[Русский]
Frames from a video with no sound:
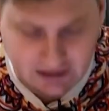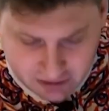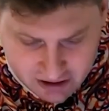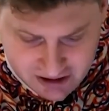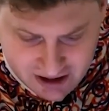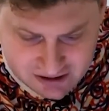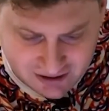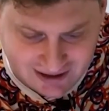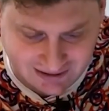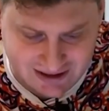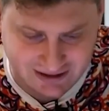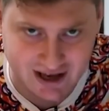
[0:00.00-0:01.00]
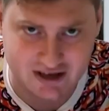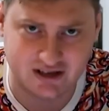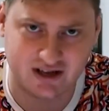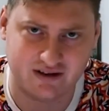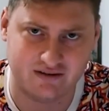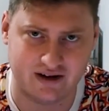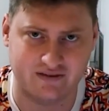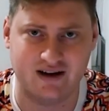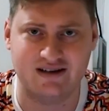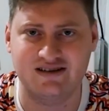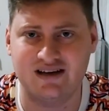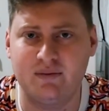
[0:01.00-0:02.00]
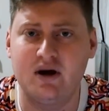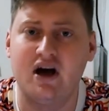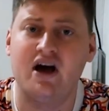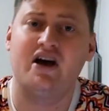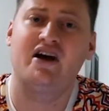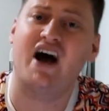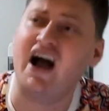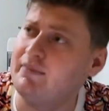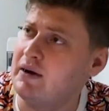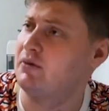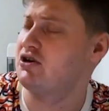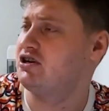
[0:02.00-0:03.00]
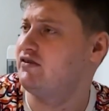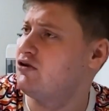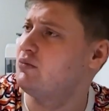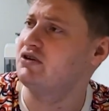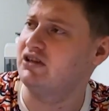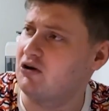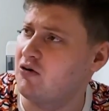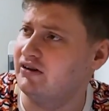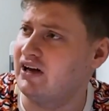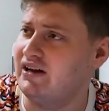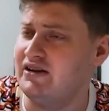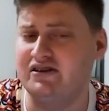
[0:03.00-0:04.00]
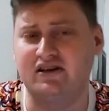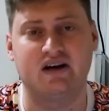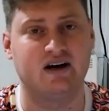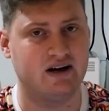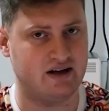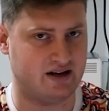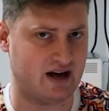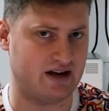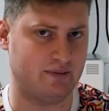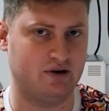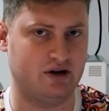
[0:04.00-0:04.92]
но здесь он однозначно виноват сам, как мы проживем без такой аналитики, я не